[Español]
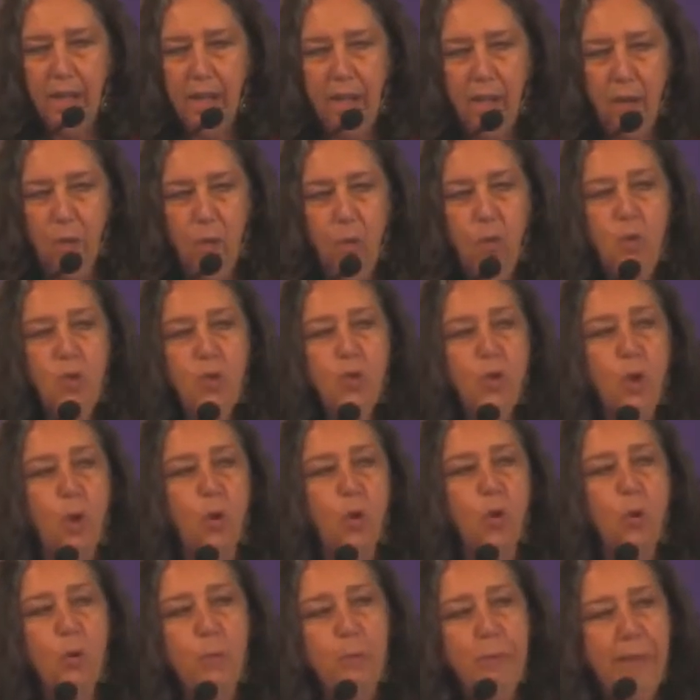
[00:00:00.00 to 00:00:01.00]
un
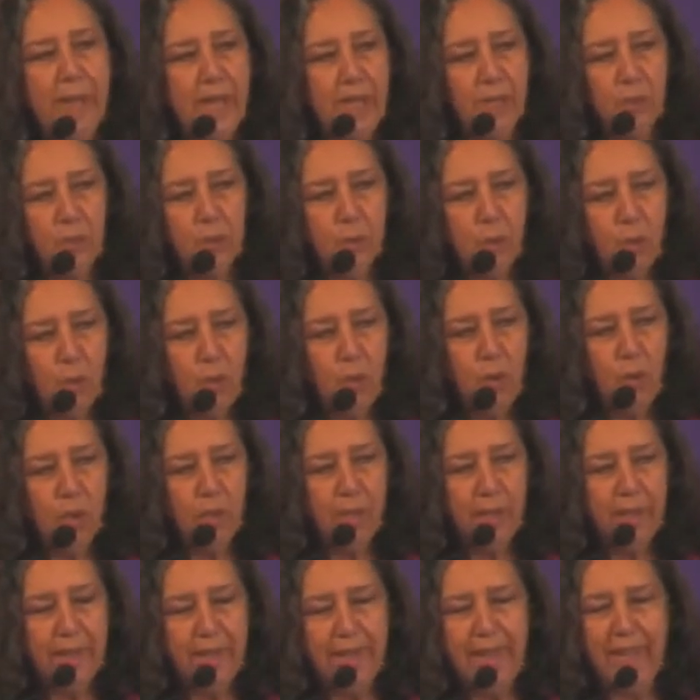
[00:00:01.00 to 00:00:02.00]
documento
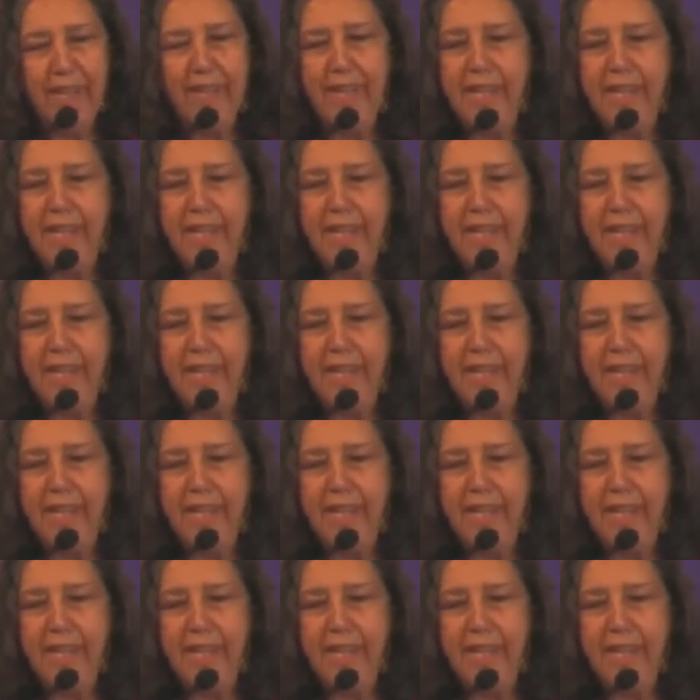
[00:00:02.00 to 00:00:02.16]
de